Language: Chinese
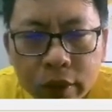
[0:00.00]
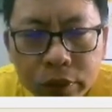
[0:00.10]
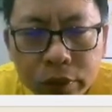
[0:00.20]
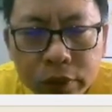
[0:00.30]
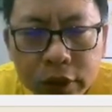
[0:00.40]

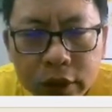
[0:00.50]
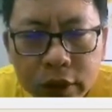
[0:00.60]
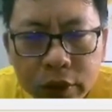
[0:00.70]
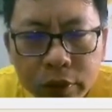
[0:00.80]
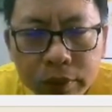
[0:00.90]
处师
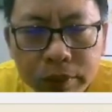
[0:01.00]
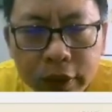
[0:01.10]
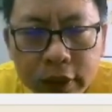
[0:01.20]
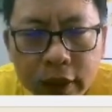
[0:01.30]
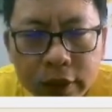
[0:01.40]
以律
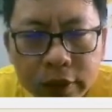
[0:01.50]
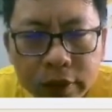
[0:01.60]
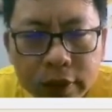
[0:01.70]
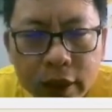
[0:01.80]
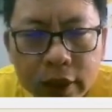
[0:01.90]
匹张
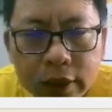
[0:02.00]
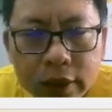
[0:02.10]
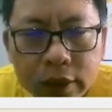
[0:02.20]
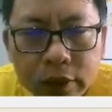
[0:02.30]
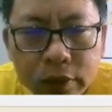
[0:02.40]
兄在
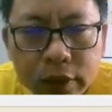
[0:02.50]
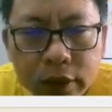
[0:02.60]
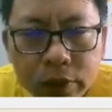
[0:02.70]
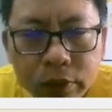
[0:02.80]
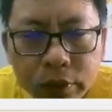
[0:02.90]
师中
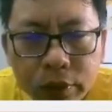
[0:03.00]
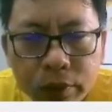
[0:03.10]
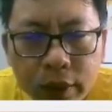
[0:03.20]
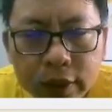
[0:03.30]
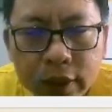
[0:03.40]
吉无咎。
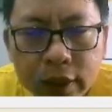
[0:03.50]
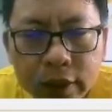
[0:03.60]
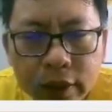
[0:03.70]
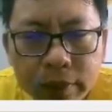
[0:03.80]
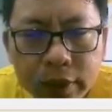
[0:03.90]
王三性命